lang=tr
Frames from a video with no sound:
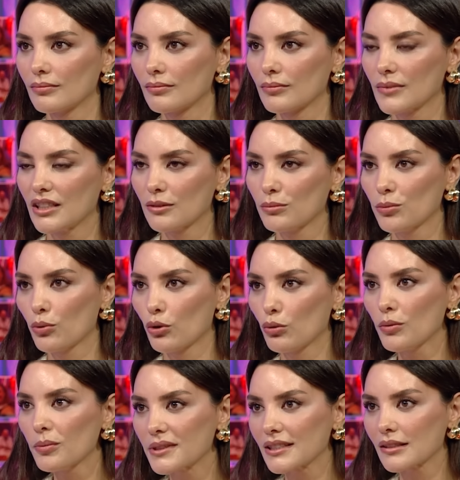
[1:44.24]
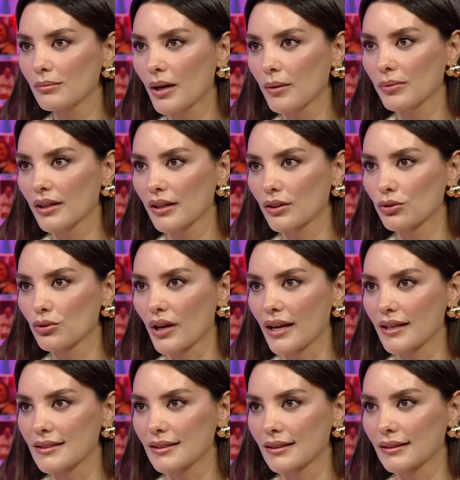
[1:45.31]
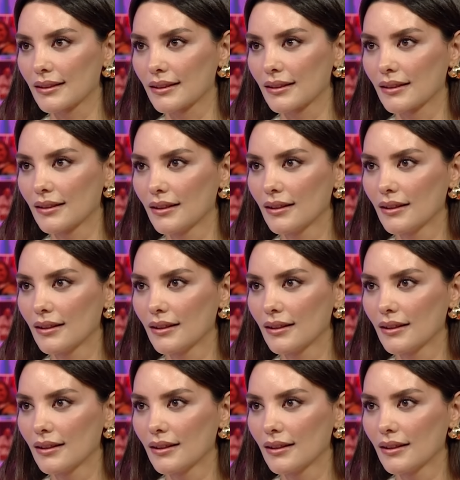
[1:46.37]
20 bölümü bitirmem gerekiyor eksikleri.